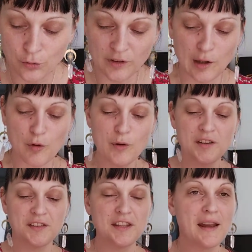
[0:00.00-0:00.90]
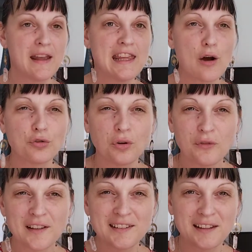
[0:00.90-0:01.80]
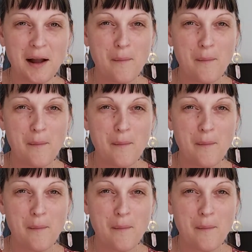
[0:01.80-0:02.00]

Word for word: Donc simplement ici, il y a en surface